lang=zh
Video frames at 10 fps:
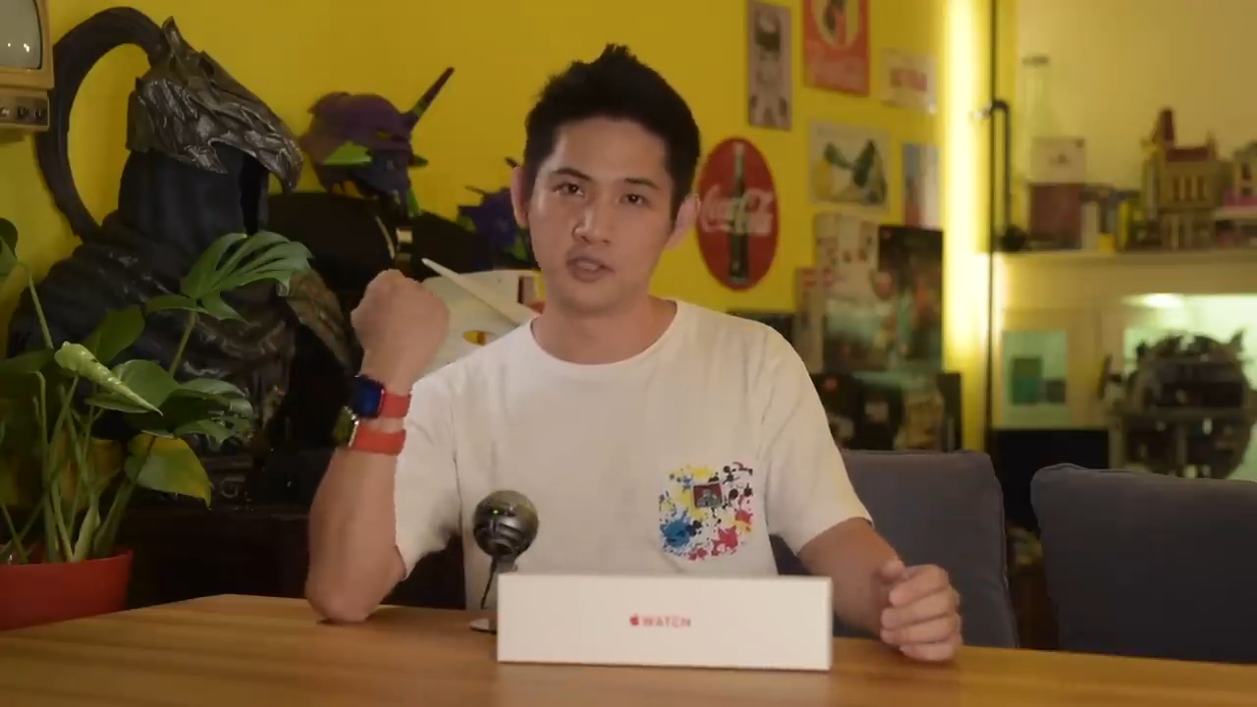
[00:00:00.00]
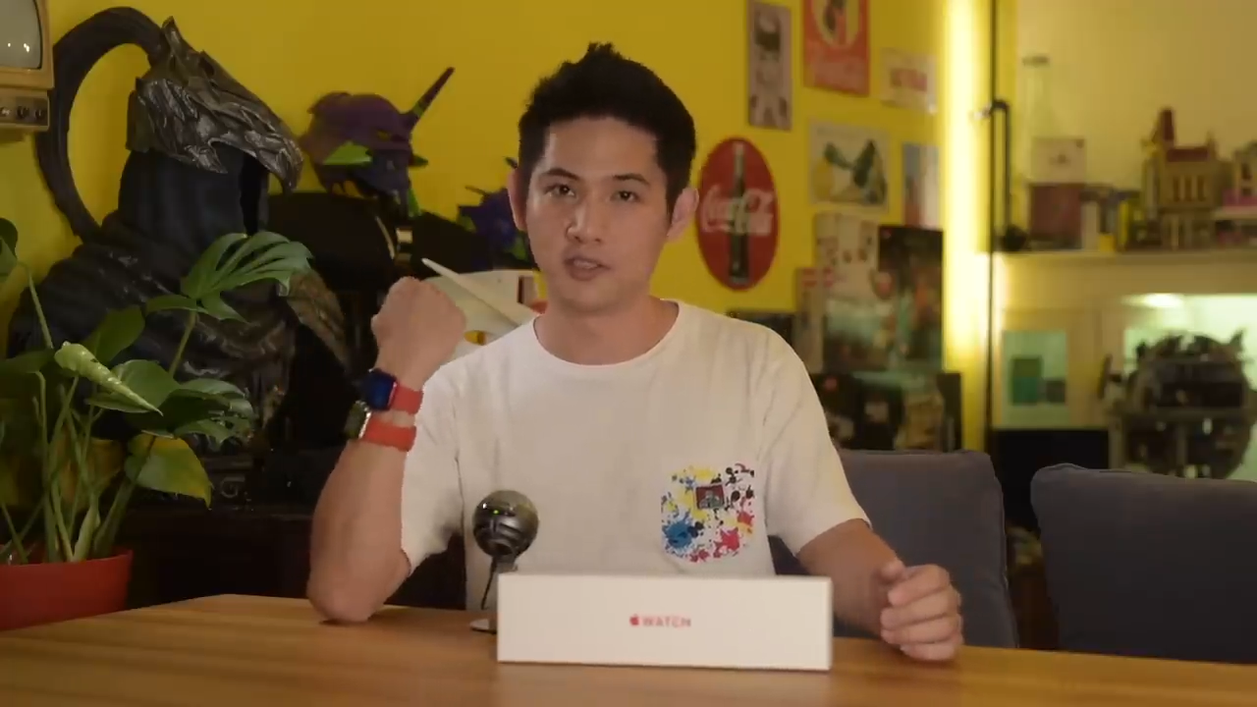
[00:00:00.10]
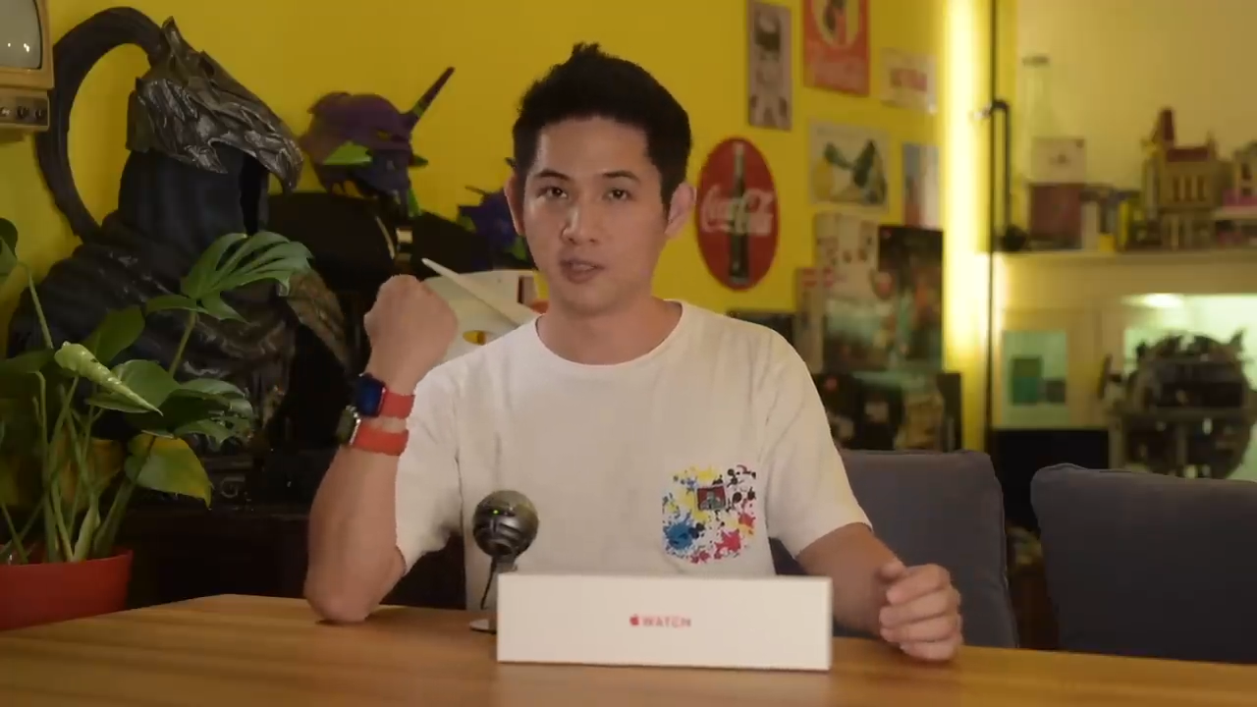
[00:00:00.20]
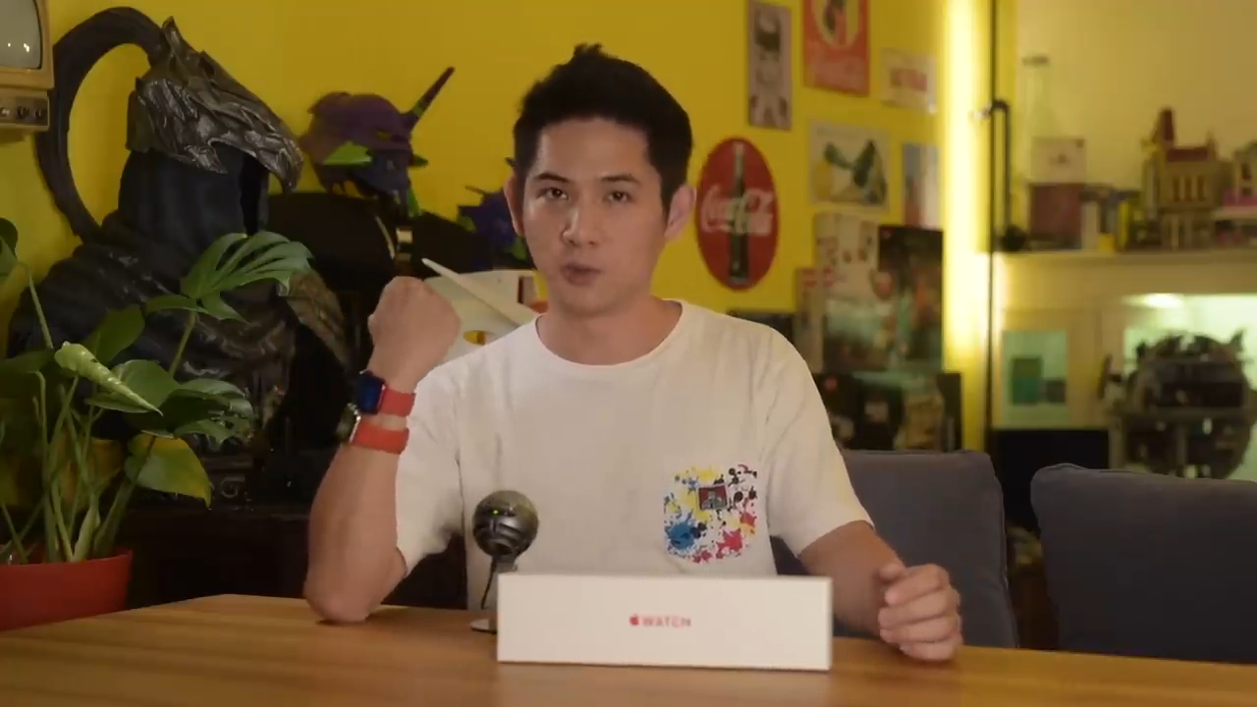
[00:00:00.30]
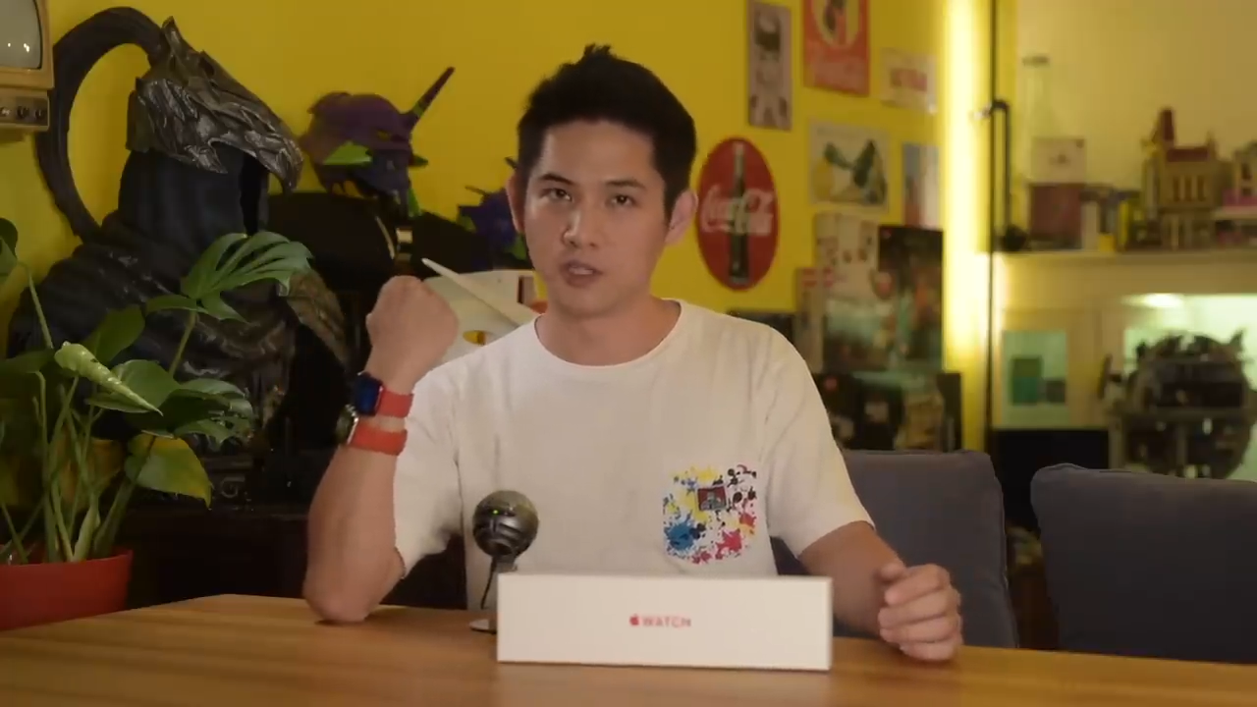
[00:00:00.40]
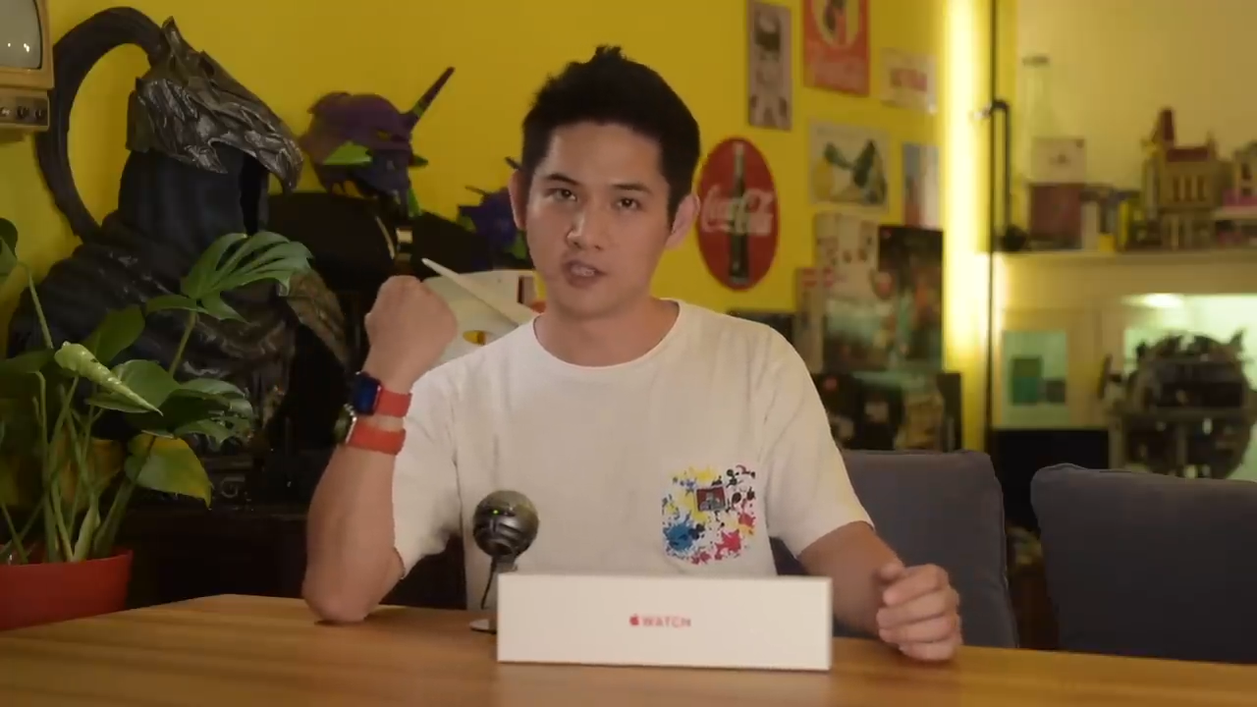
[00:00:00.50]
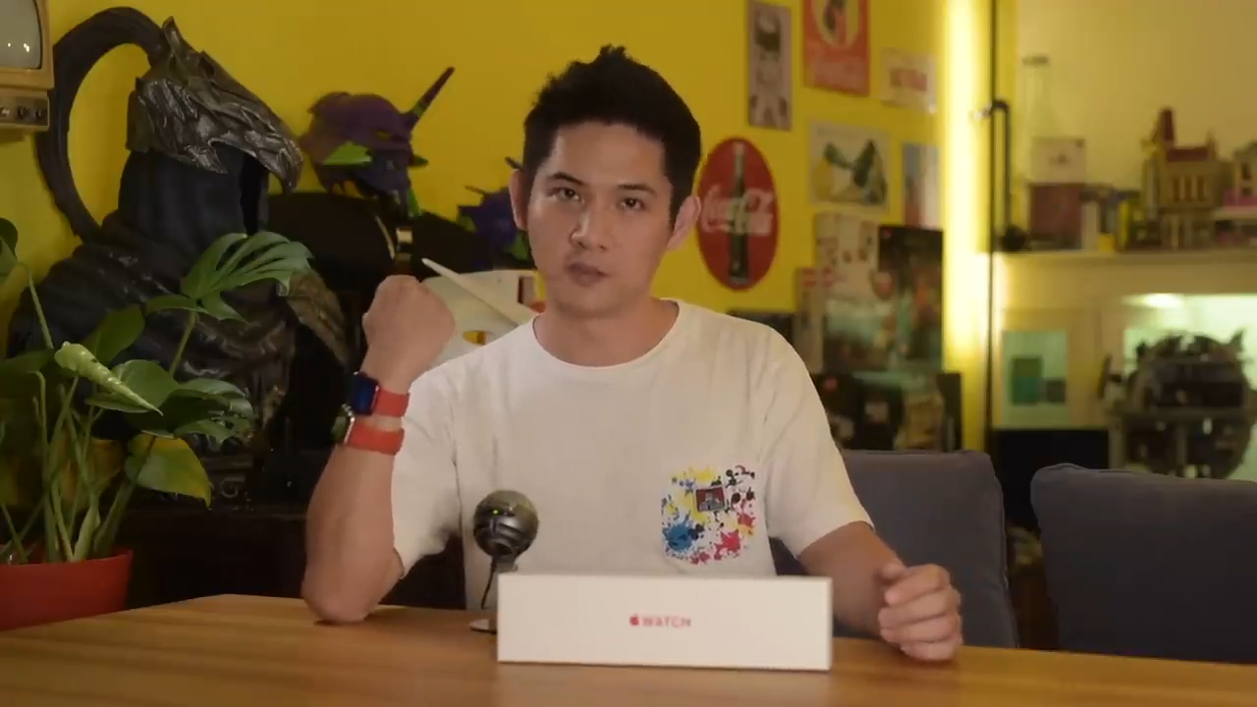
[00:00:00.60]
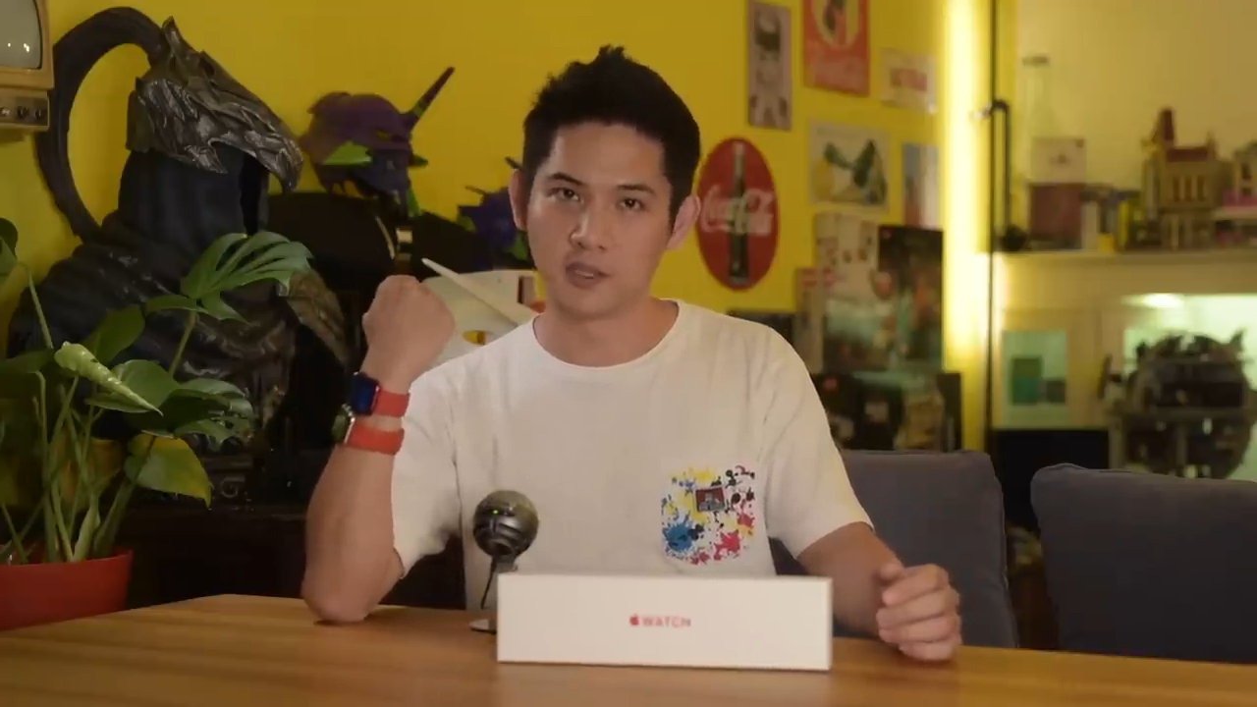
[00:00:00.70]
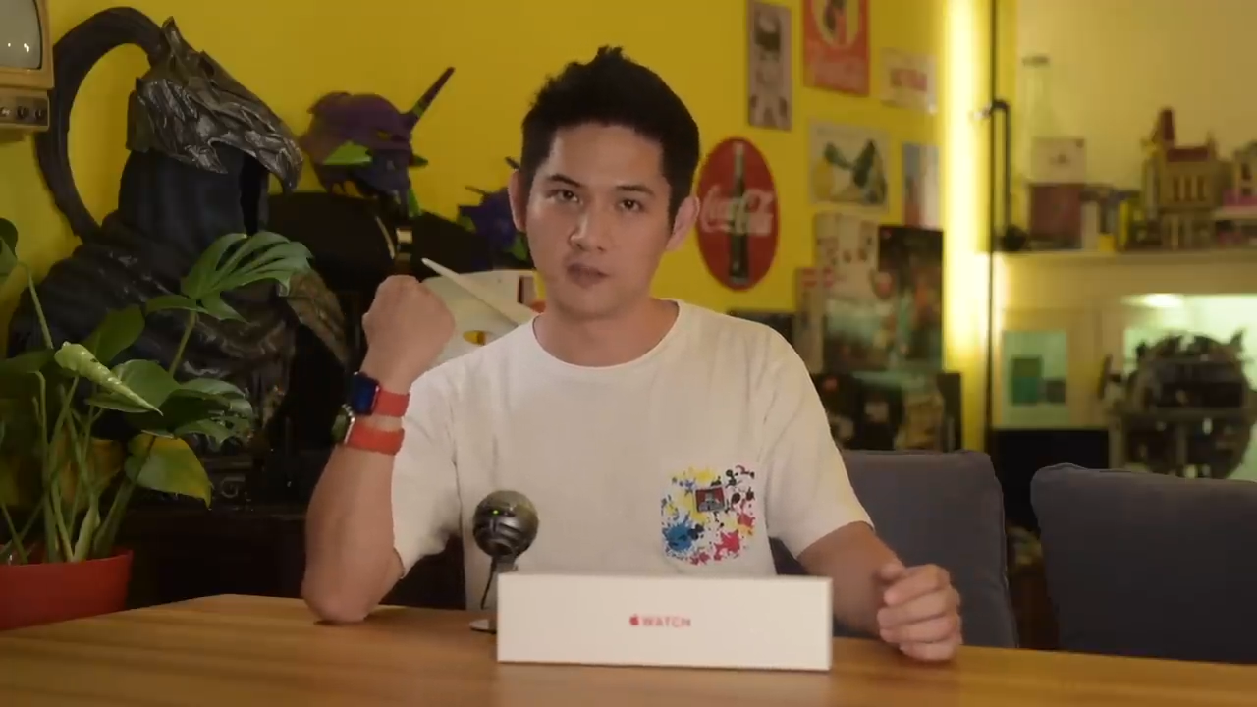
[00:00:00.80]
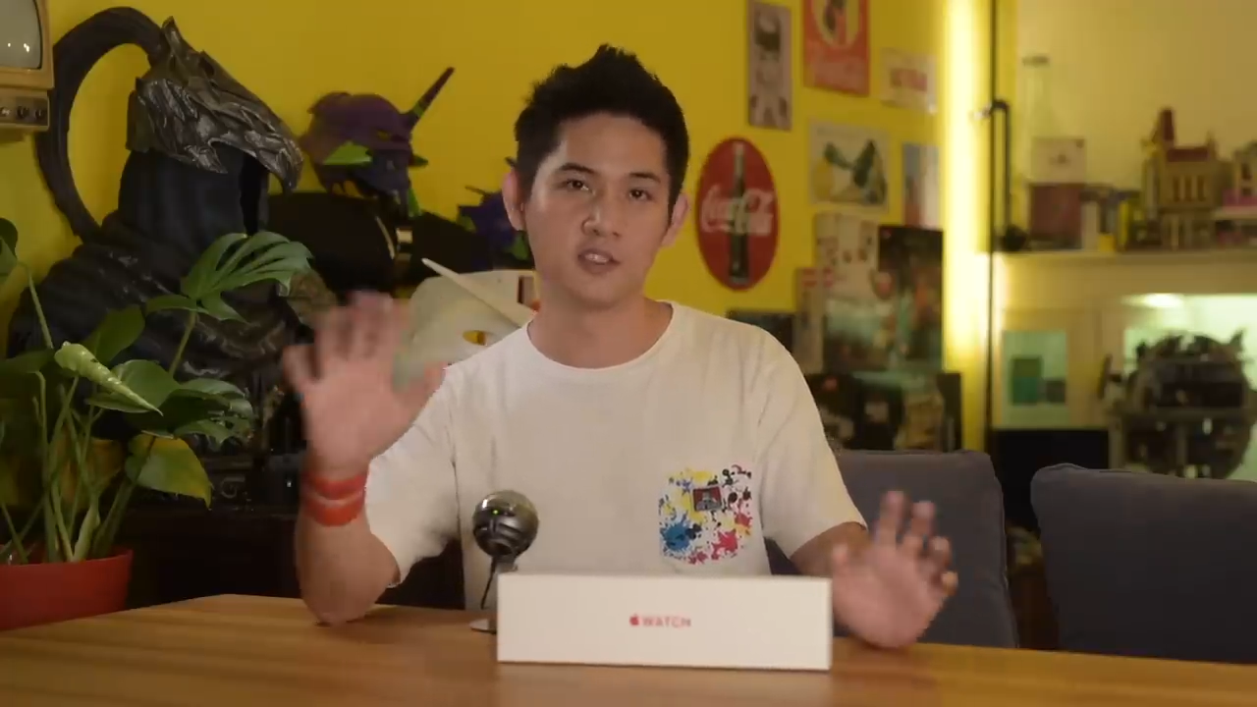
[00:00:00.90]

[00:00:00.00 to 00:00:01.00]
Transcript: 的定位上面，